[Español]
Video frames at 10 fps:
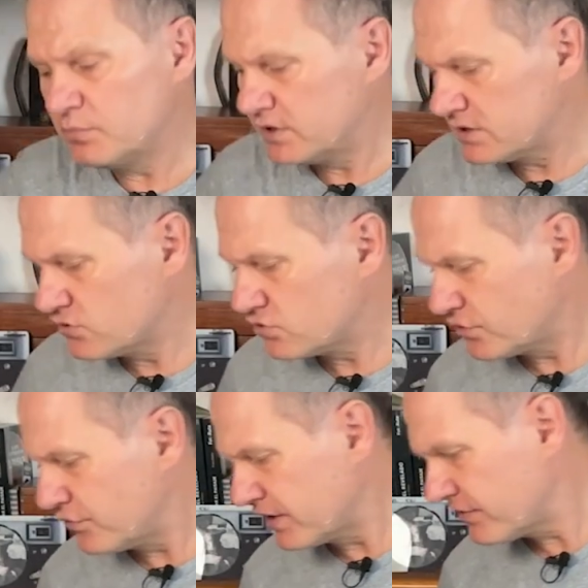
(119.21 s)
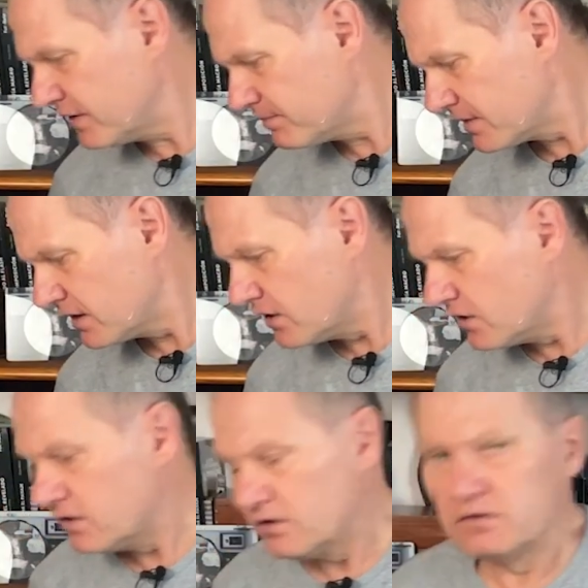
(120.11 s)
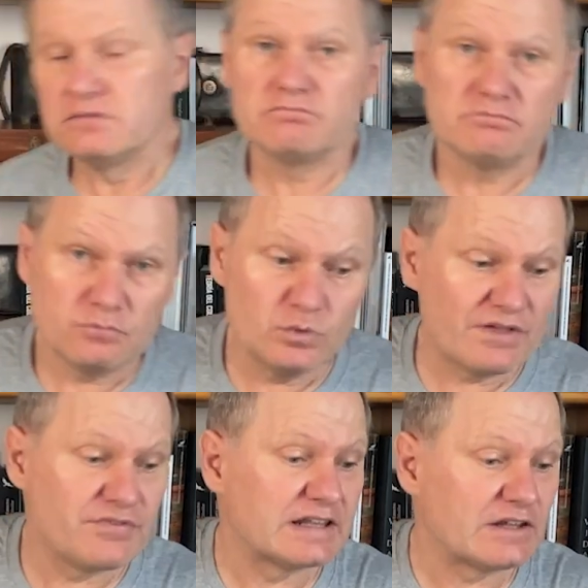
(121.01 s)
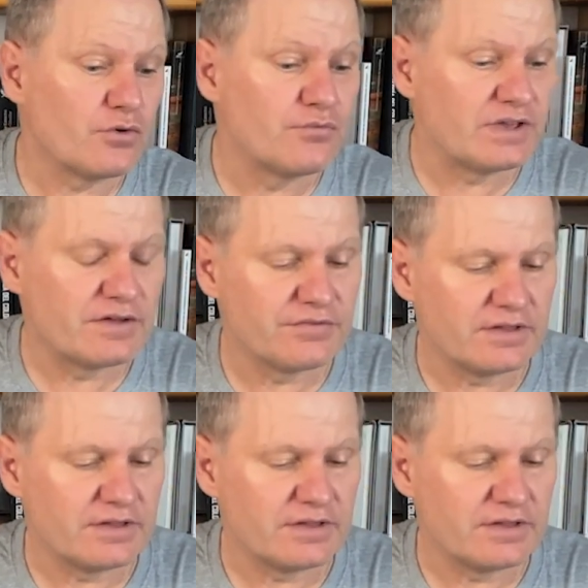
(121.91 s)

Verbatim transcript: pues nos ofrece una cierta confianza.